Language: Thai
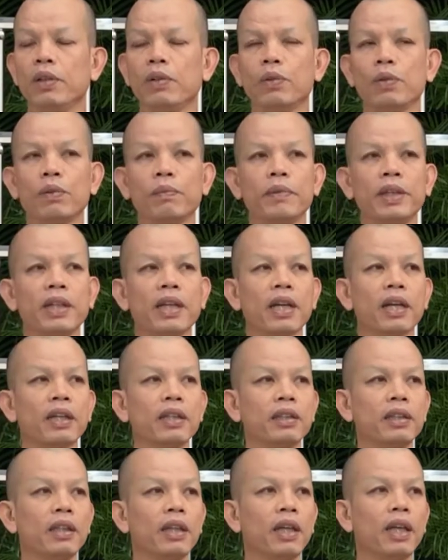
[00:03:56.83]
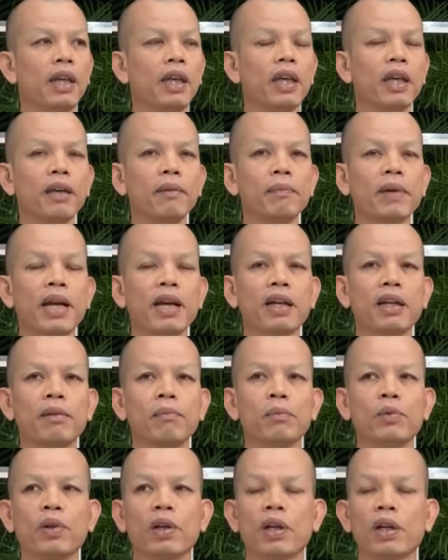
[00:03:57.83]
มีลูกมีหยังสีแห้งพากั
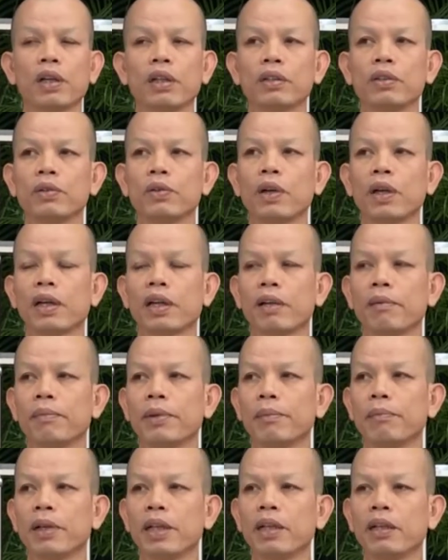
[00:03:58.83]
นมั่วสั่วกันไป